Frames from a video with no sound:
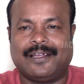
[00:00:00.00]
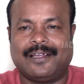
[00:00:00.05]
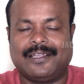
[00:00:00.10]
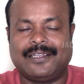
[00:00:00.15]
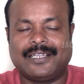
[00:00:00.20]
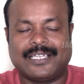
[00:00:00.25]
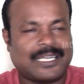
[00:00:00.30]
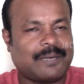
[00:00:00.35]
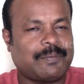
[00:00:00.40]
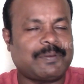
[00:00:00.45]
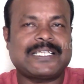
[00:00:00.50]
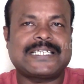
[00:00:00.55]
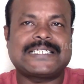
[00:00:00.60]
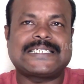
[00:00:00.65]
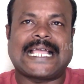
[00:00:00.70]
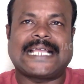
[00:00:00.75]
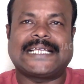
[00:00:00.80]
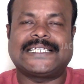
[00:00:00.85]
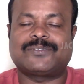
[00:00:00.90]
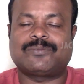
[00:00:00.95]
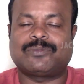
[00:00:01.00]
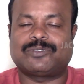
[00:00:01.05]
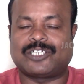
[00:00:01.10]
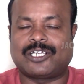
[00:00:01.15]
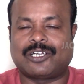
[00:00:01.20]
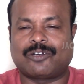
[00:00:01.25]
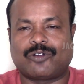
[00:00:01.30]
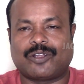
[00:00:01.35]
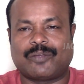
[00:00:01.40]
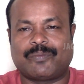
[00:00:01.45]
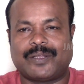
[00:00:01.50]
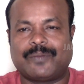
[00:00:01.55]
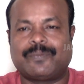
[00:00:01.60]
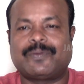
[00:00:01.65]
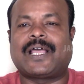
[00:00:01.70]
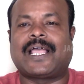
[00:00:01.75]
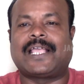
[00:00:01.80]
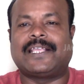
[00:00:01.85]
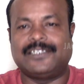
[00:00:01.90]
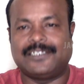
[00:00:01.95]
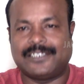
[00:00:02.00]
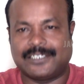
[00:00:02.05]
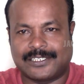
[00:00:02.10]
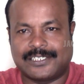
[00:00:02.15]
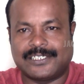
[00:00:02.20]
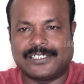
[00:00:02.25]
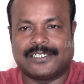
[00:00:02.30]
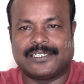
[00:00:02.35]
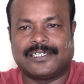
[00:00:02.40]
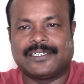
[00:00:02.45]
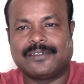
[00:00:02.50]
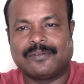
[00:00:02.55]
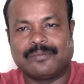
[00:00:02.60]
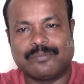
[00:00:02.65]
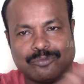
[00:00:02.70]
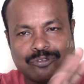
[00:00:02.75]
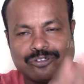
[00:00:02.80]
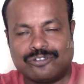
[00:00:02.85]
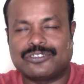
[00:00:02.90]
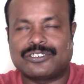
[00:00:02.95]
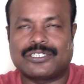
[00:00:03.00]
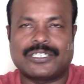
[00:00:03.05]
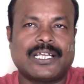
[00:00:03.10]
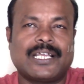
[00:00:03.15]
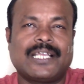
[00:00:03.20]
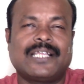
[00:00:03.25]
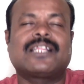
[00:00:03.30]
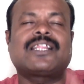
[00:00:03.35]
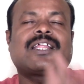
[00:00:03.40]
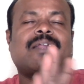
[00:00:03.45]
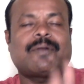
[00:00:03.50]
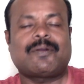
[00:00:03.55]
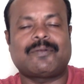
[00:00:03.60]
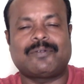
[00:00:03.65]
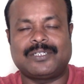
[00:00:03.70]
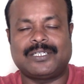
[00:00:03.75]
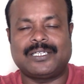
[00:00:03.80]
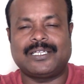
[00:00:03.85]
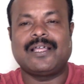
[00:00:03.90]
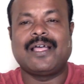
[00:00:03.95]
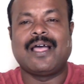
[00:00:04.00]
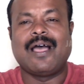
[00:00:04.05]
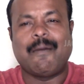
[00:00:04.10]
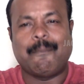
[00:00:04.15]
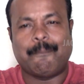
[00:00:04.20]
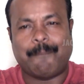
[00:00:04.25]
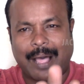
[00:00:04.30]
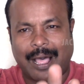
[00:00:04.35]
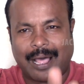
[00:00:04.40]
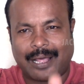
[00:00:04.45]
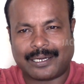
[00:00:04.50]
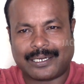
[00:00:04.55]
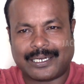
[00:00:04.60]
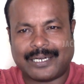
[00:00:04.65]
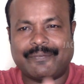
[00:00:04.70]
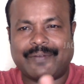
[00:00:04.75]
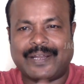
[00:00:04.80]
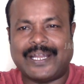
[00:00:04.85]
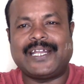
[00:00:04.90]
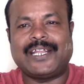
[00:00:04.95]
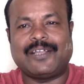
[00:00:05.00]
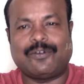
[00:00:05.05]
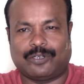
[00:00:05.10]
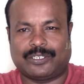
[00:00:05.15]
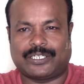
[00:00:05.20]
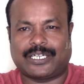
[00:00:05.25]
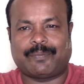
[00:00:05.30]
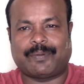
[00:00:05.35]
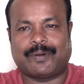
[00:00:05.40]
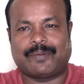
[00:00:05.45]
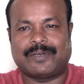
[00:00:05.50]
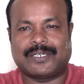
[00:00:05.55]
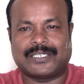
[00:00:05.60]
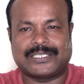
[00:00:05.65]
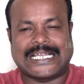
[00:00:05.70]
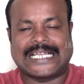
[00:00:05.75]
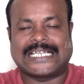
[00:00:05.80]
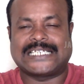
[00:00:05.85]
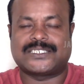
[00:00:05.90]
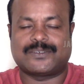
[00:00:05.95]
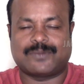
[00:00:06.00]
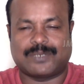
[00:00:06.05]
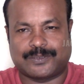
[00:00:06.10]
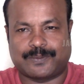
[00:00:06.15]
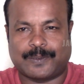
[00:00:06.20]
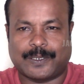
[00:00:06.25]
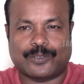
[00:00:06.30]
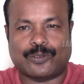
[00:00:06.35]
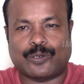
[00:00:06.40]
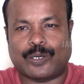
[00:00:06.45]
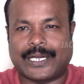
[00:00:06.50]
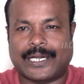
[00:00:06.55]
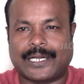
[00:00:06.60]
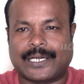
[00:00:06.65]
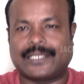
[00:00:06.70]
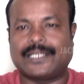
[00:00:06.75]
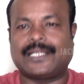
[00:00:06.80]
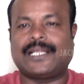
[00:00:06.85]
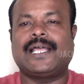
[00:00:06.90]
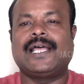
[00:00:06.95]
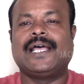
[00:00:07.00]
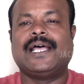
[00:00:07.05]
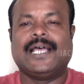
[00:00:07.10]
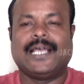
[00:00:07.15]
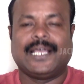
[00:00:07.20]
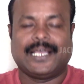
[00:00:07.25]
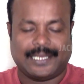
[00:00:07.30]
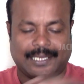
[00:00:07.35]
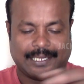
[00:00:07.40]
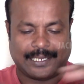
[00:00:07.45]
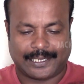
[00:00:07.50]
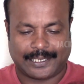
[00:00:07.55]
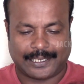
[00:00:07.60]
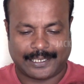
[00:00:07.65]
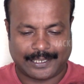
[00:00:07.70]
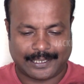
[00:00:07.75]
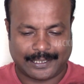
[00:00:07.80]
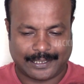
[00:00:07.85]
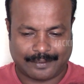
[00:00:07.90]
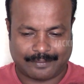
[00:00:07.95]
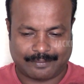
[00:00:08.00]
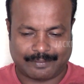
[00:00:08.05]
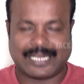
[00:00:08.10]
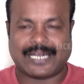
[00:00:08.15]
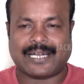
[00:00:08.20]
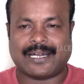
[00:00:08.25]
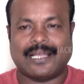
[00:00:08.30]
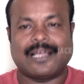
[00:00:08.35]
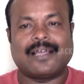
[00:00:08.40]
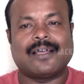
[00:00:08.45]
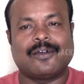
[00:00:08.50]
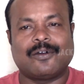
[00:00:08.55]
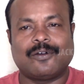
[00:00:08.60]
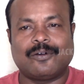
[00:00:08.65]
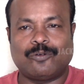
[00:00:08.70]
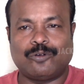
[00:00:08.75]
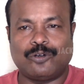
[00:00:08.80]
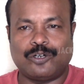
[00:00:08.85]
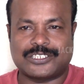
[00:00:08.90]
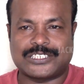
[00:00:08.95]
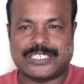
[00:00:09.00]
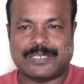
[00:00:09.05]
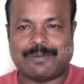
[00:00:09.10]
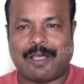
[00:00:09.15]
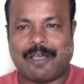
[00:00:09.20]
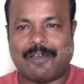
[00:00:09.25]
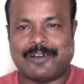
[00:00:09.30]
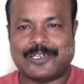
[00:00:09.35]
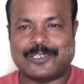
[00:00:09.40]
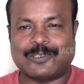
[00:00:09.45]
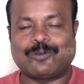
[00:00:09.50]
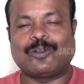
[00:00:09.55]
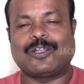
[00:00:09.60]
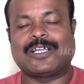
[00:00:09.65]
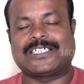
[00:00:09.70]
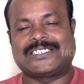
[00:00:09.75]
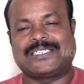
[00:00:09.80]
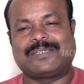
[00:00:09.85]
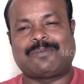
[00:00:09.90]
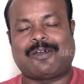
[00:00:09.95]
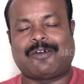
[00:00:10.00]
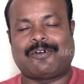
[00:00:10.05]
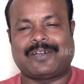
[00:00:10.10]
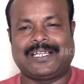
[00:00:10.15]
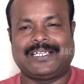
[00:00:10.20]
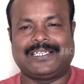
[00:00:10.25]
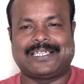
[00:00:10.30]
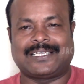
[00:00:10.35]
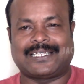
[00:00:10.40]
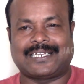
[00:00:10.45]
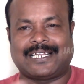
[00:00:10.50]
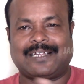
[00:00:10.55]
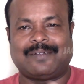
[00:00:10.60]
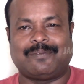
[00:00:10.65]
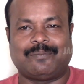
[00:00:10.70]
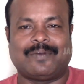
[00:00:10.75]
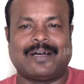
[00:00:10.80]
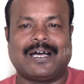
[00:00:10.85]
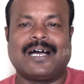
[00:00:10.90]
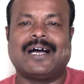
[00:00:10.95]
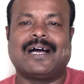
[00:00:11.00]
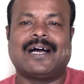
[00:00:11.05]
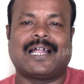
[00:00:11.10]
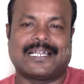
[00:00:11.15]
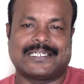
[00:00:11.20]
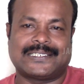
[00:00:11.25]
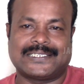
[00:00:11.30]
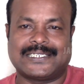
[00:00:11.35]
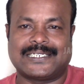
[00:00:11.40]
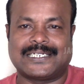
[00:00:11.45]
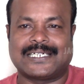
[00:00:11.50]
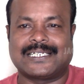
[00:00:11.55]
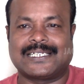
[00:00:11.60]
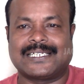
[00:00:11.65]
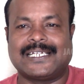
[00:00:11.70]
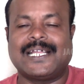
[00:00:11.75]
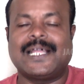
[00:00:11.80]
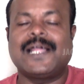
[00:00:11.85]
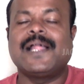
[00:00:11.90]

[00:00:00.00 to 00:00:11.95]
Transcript: இந்த திரைப்படத்துக்கு ஜாக்கி சிம்மா சொல்லக்கூடிய மதிப்பெண் ஐந்துக்கு மூன்று இந்த திரைப்படம் வந்து பார்க்க வேண்டிய ஒரு திரைப்படம் என்று ஜாக்கி சினிமாஸ் பரிந்துரைக்கின்றது வேறு என்ன உள்ளூர் சினிமாவிலிருந்து உலக சினிமா வரை இந்த தளம் அலசுகின்றது